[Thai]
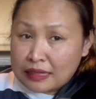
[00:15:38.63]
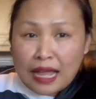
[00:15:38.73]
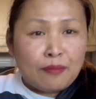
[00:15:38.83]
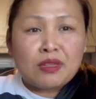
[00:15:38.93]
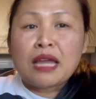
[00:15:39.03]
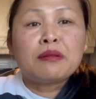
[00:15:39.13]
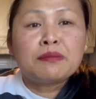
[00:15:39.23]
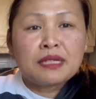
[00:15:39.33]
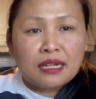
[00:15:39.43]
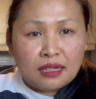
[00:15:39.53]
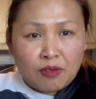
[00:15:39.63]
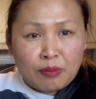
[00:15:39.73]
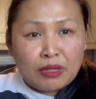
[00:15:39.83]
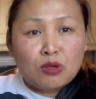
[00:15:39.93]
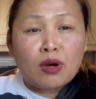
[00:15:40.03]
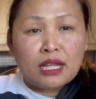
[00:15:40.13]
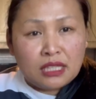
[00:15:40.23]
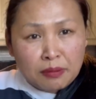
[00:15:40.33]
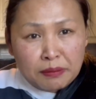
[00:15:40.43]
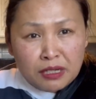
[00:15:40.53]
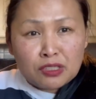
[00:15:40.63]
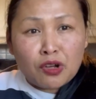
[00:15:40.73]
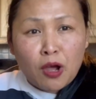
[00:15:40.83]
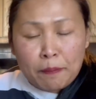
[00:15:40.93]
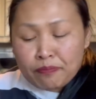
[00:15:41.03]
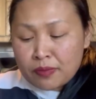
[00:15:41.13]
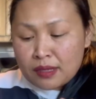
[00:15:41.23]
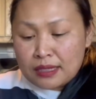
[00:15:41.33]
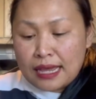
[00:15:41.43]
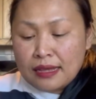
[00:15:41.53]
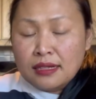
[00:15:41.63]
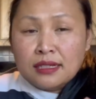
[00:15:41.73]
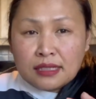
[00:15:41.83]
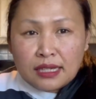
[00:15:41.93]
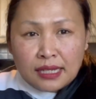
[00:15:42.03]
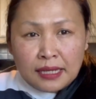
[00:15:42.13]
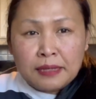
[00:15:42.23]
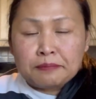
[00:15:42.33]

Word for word: ตามใจเพื่อนๆเลยว่าเมนูอะไรที่เพื่อนๆ ชอบนะทีนี้